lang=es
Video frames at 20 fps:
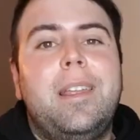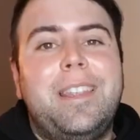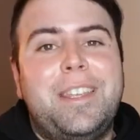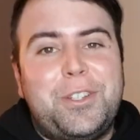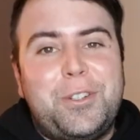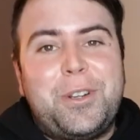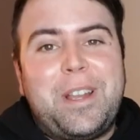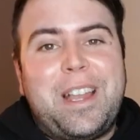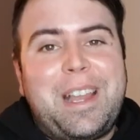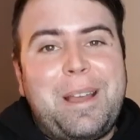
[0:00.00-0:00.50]

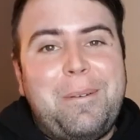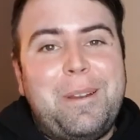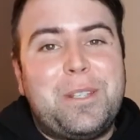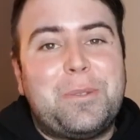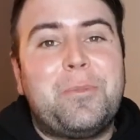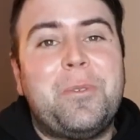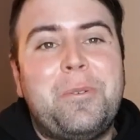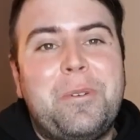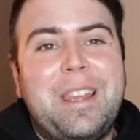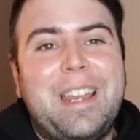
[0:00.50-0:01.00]
Deseo que acabéis
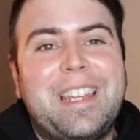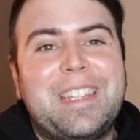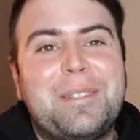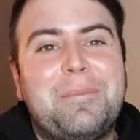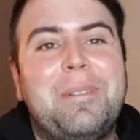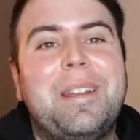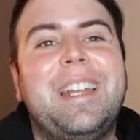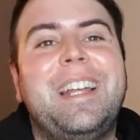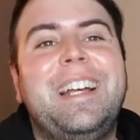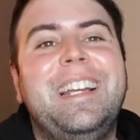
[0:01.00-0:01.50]
muy bien la
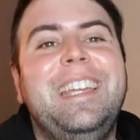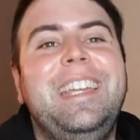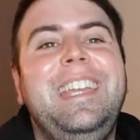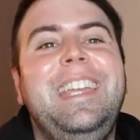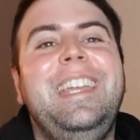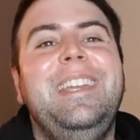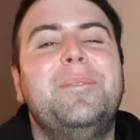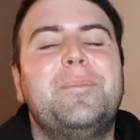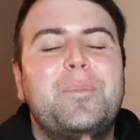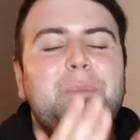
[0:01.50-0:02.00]
semana
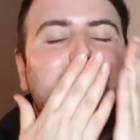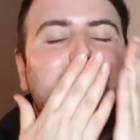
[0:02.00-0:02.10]
y...